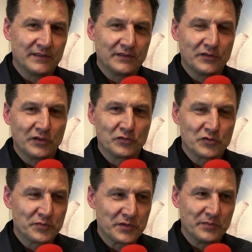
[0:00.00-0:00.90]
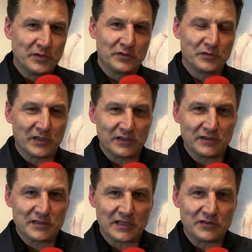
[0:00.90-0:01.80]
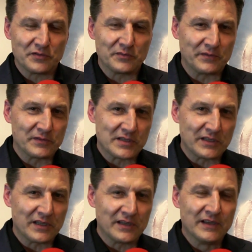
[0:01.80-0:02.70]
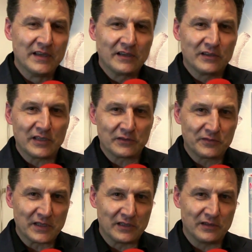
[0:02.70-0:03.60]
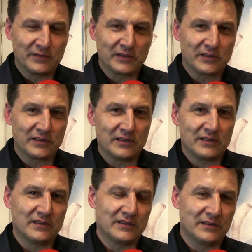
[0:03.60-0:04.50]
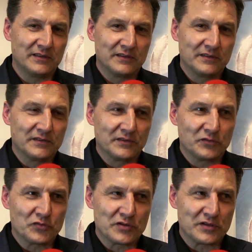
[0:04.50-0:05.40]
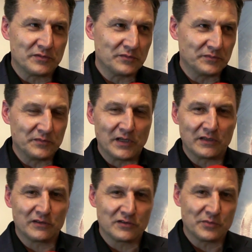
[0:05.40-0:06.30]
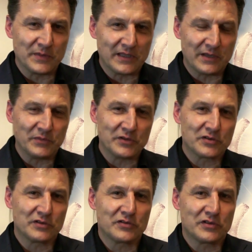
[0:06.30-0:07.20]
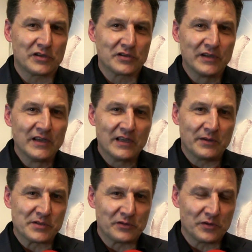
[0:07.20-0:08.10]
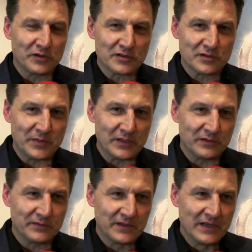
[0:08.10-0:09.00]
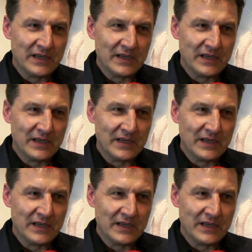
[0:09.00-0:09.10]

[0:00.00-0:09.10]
e, tych, którzy przybyli tutaj z chęcią nawiązania kontaktów handlowych, e, którzy są niejako konsumentami, czy, czy też reprezentują konsumentów,